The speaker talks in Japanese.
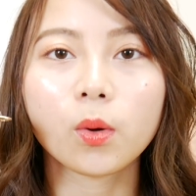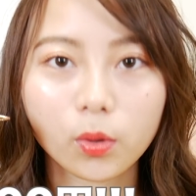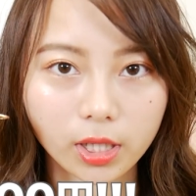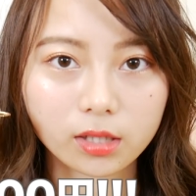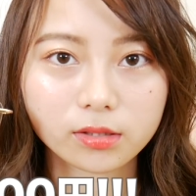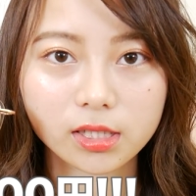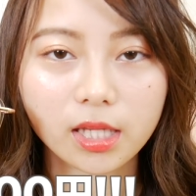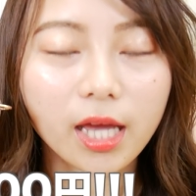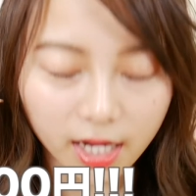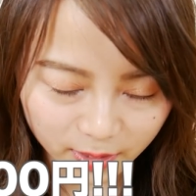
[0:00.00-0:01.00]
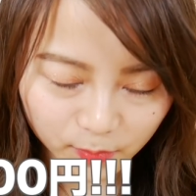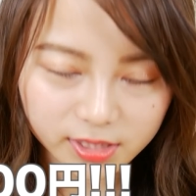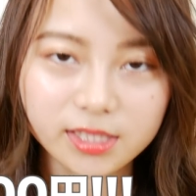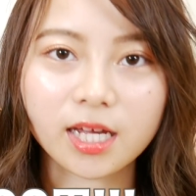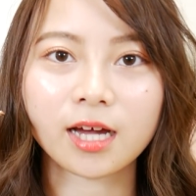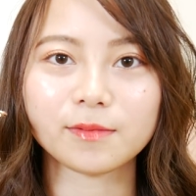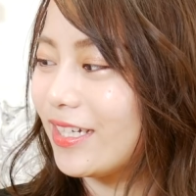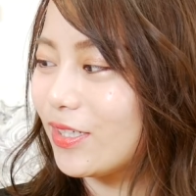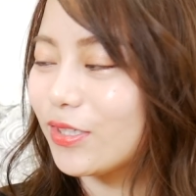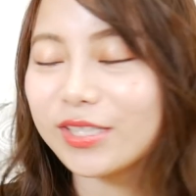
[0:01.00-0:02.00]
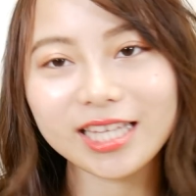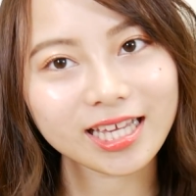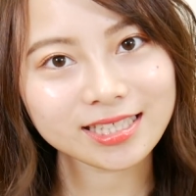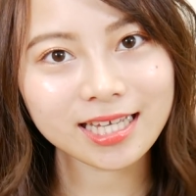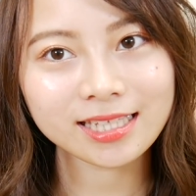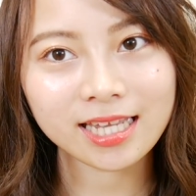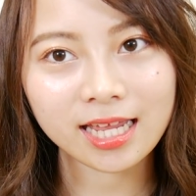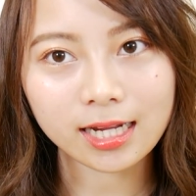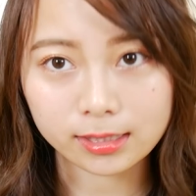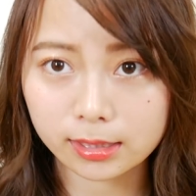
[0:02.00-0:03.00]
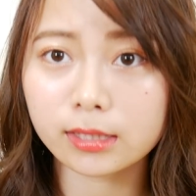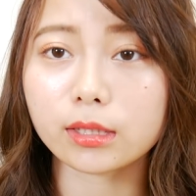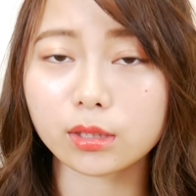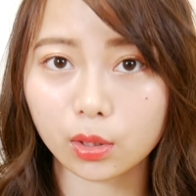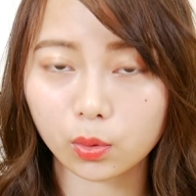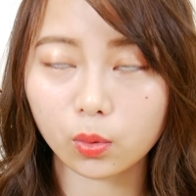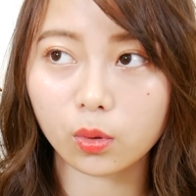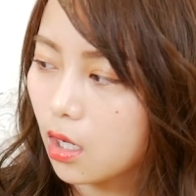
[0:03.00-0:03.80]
500円で買いました古着屋さんで買ったんですけど